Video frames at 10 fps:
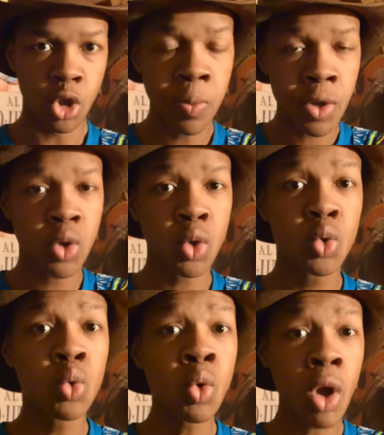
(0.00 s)
Je pense que
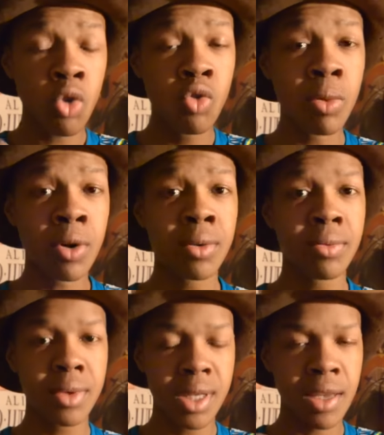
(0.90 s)
tout l'engouement
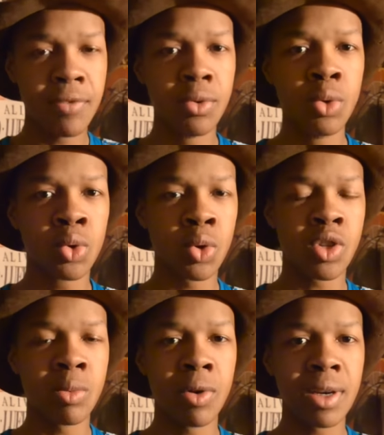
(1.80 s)
qui est venu autour de
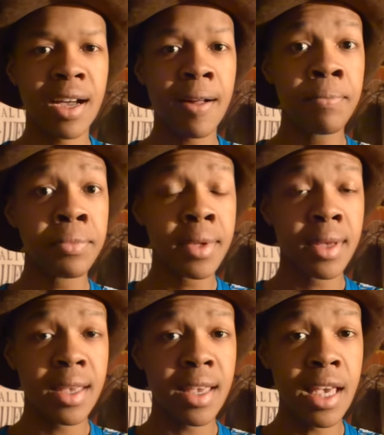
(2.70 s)
ce manga
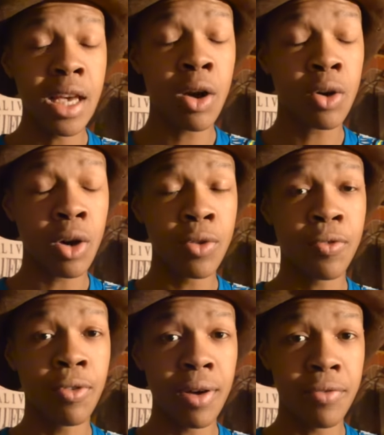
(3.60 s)
et encore une
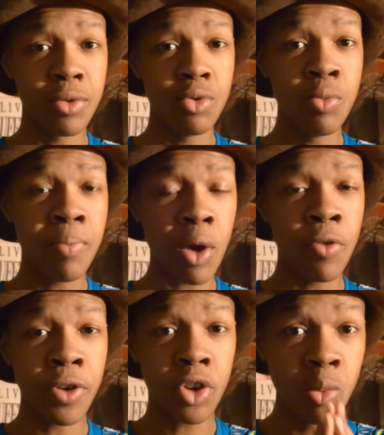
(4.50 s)
fois venu par le
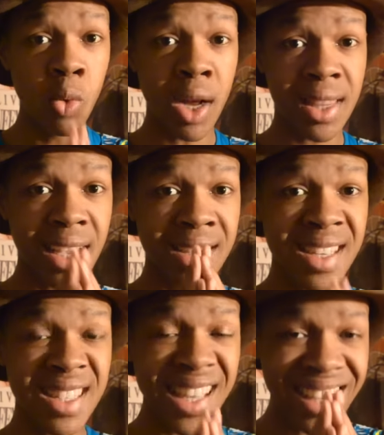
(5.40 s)
fait que Murata
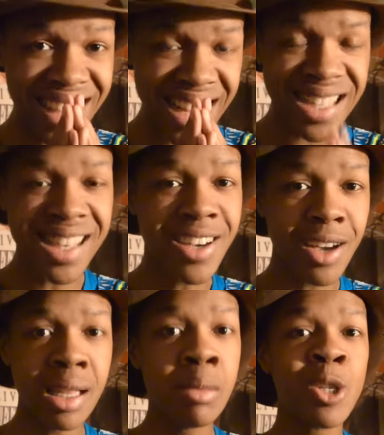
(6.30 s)
Sensei casse les
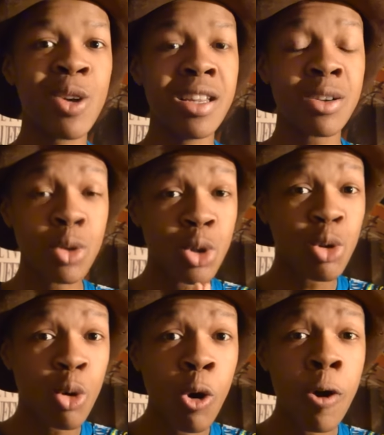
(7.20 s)
codes habituels et que du
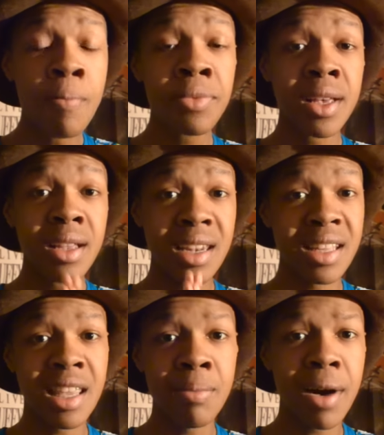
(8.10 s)
coup, les
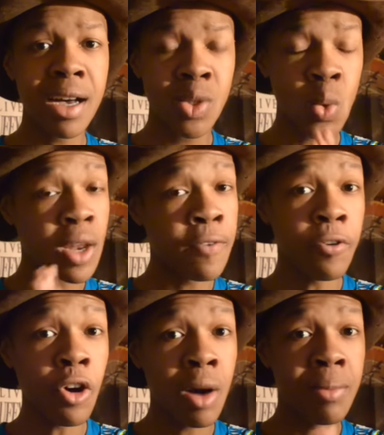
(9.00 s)
débats sur les
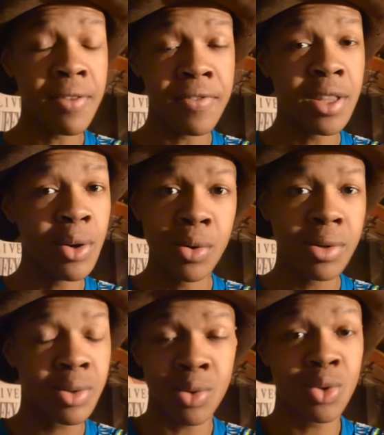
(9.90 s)
forums et vidéos
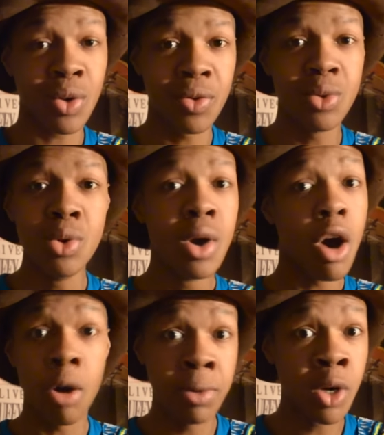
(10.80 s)
sont survenus
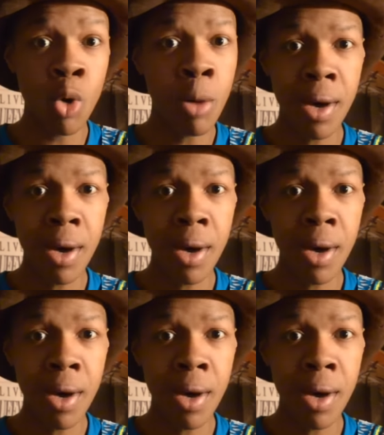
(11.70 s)
en bien ou en